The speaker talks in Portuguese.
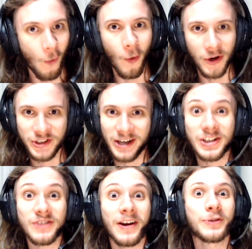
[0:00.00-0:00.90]
Hoje a
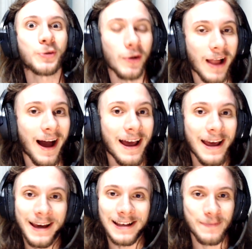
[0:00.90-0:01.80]
gente vai trollar
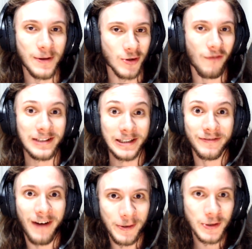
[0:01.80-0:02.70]
esse pessoal fazendo
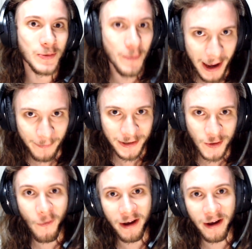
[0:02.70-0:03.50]
vários memes com